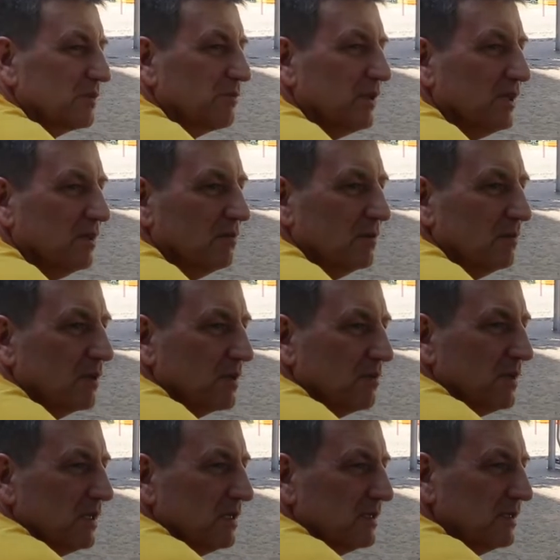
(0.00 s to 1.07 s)
раз перед
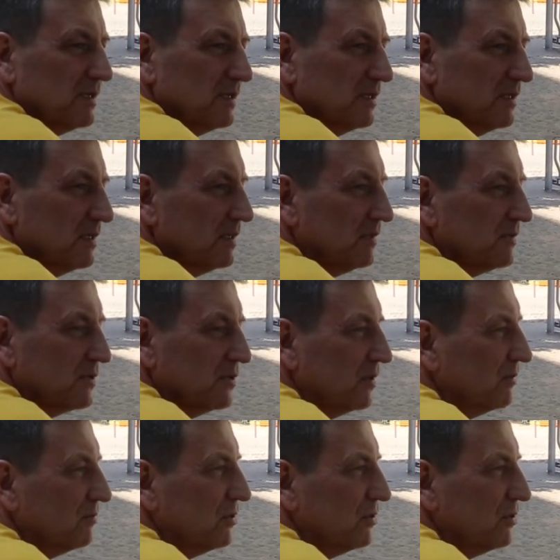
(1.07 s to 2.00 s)
выборами. И все,